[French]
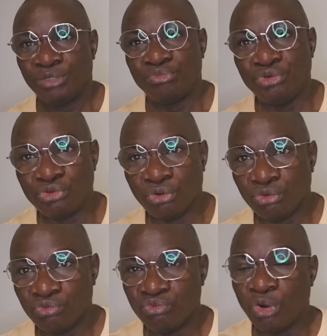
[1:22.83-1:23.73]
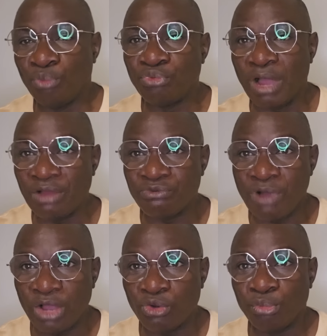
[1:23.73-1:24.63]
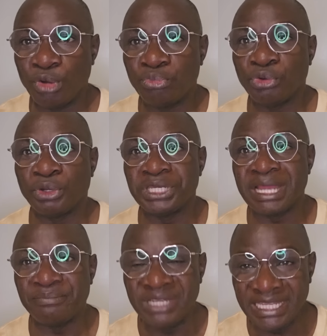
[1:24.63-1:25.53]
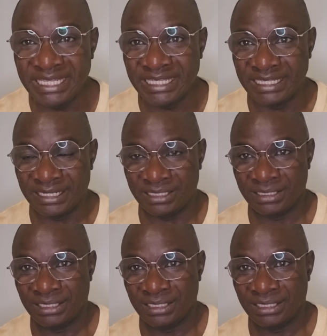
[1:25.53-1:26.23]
plus tôt nous, on pourra voir comment on peut rétablir